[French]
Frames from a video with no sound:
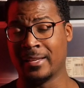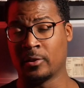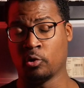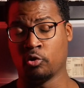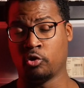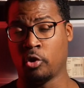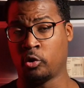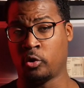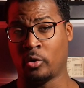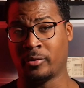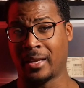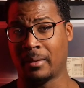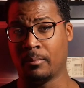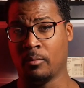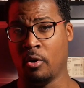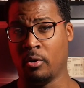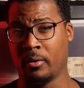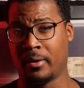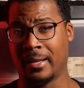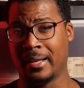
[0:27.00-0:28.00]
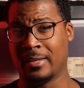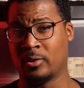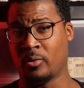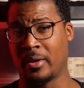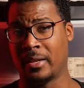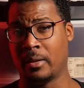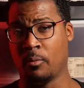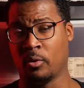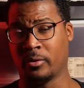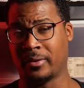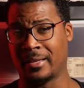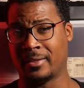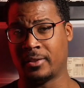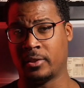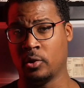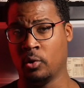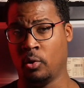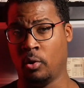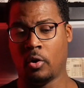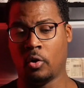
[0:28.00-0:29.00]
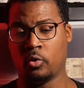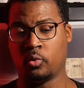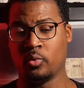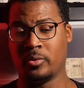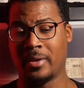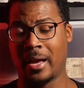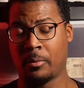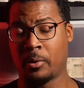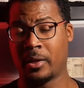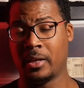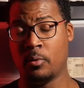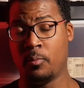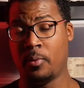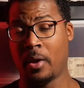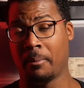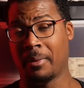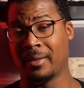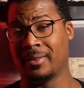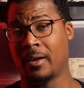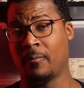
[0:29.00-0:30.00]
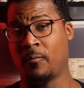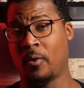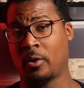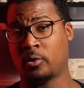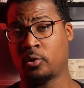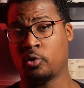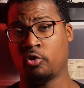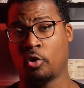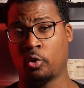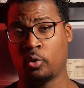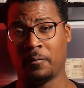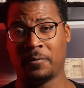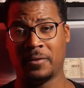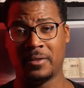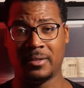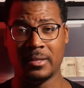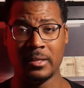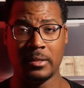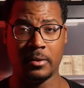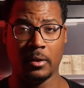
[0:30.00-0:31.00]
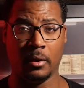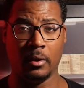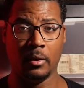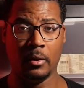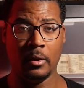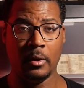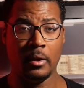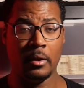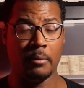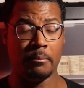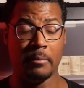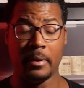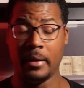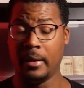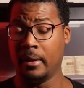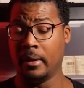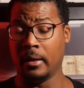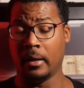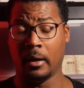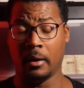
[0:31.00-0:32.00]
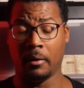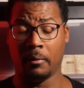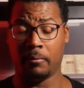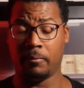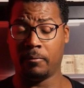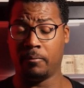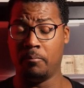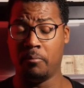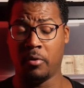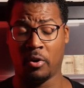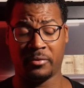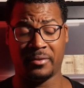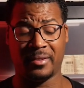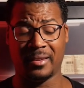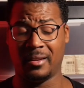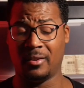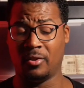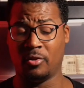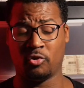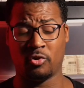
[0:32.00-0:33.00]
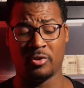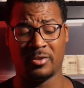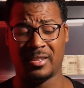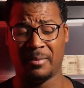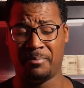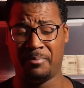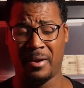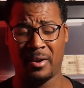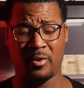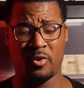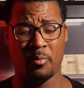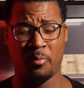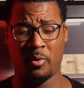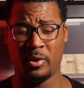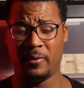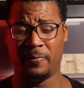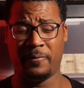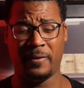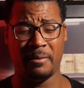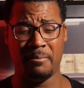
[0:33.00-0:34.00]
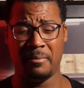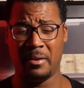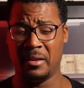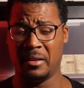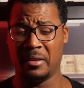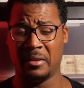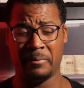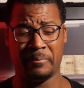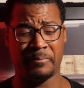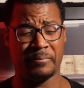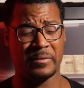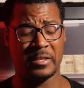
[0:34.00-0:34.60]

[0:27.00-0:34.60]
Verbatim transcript: est son genre d'entraînement, quelle est son alimentation, en tout cas qui lui permettent d'avoir ce genre de physique. Mais, euh, bordel, je sais pas comment il fait, mais...